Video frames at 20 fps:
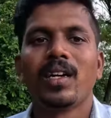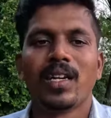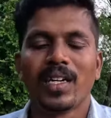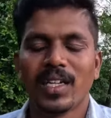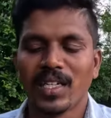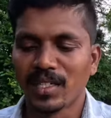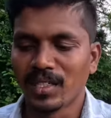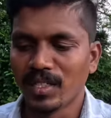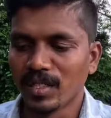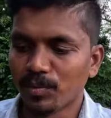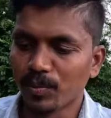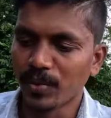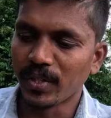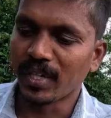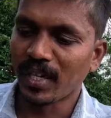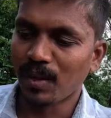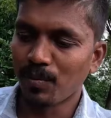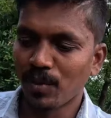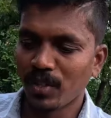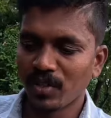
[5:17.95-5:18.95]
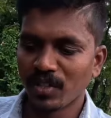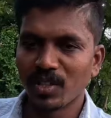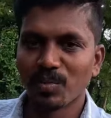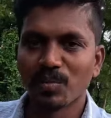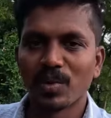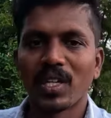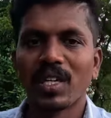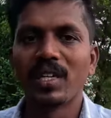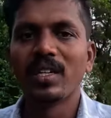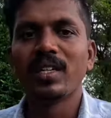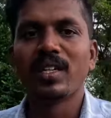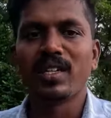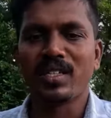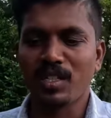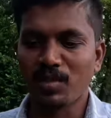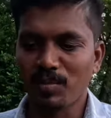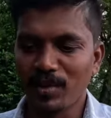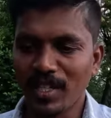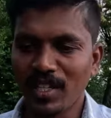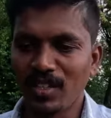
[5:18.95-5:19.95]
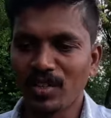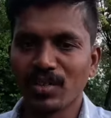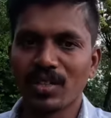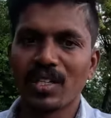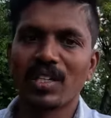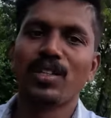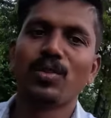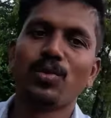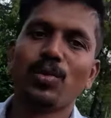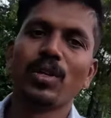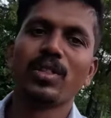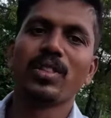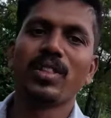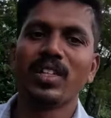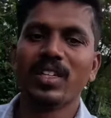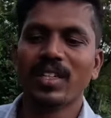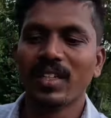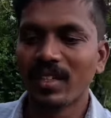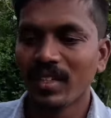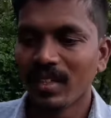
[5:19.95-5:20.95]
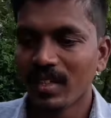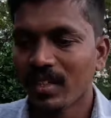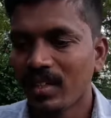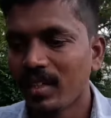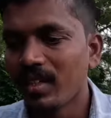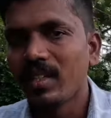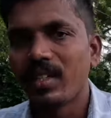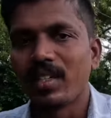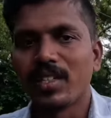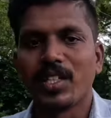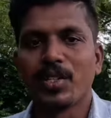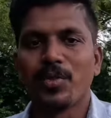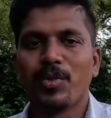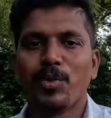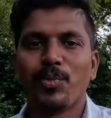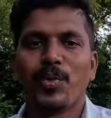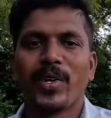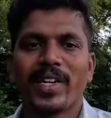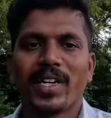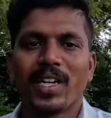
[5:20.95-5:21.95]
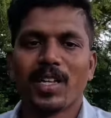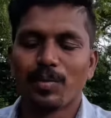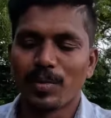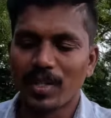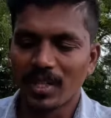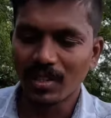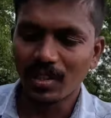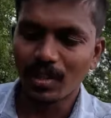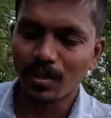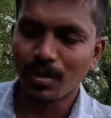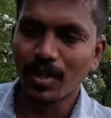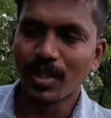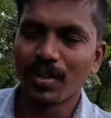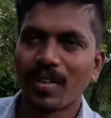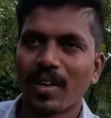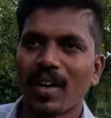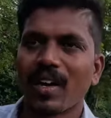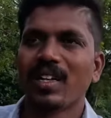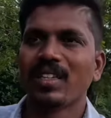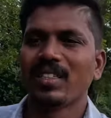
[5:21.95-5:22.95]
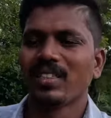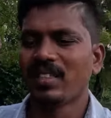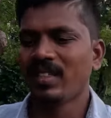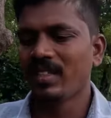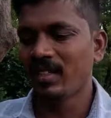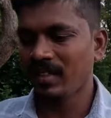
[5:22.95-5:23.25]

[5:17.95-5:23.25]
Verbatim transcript: ஆனால் இப்போ நம்ம வந்தோம்ல அந்த பாதையில் வந்தால் தான் ஒர்த்து அந்த வியூ பாயிண்ட்லாம் பார்த்துட்டு அப்படியே வரலாம்